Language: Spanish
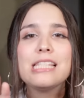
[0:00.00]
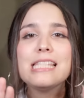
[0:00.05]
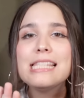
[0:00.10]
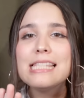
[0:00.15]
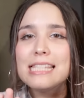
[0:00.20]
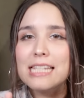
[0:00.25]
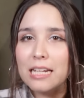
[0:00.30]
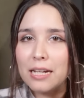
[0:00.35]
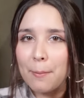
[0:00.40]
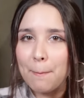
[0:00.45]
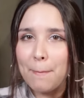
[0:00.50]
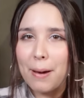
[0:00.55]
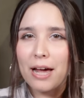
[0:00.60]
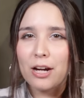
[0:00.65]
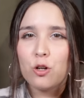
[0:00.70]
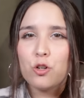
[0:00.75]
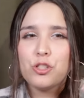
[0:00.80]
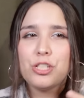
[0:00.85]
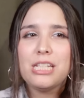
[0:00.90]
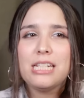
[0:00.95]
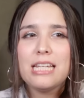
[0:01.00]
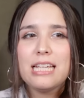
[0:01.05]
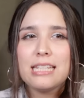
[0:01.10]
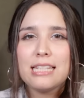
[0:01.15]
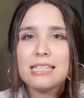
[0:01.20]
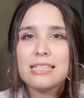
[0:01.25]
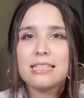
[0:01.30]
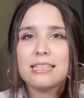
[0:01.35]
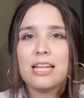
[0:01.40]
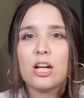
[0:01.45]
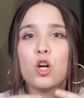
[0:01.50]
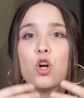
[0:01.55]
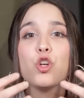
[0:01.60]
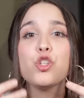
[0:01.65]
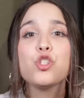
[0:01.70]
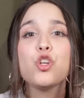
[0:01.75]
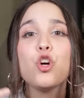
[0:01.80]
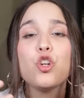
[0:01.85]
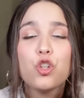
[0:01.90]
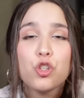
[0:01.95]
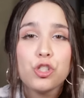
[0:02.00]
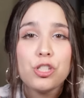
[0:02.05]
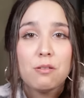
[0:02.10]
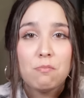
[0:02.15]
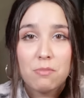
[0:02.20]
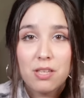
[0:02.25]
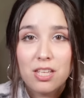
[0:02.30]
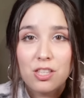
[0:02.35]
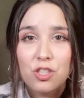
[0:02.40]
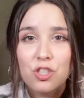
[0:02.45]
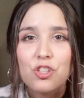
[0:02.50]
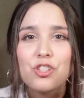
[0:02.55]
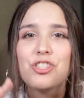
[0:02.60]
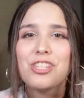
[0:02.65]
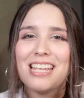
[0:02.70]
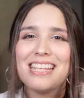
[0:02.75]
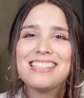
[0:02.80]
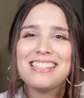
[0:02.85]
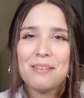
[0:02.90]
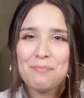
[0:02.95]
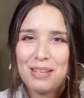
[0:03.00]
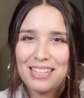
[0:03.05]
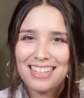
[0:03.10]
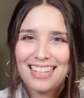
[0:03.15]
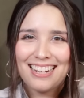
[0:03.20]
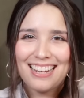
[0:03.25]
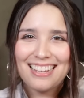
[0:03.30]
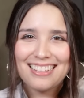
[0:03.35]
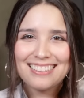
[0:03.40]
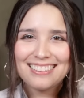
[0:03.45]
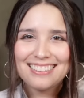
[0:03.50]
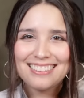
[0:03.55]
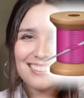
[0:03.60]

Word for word: Sin embargo, sí necesitas tener los conocimientos de esta materia.